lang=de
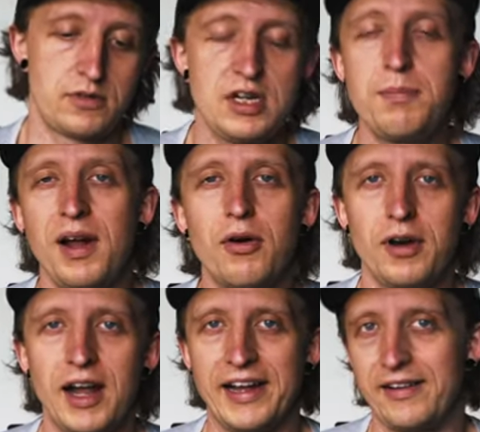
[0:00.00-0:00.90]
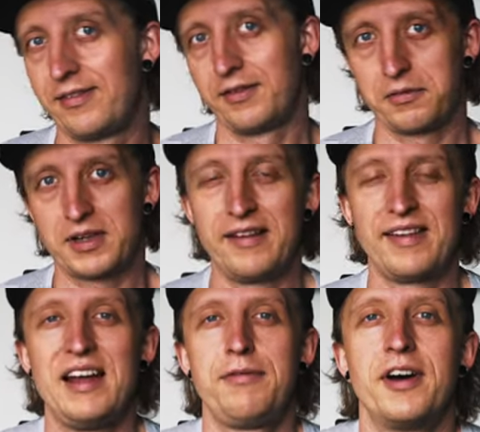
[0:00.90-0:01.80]
die blauen Lines. Ganz
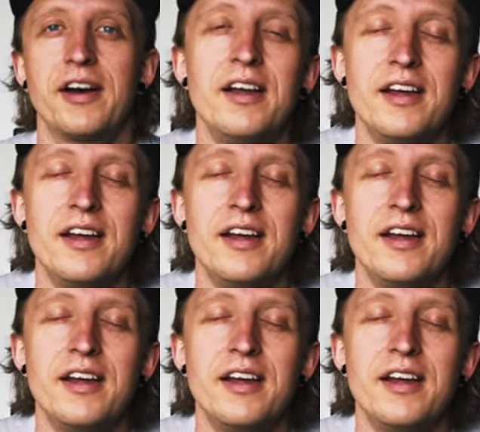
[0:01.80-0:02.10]
einfach.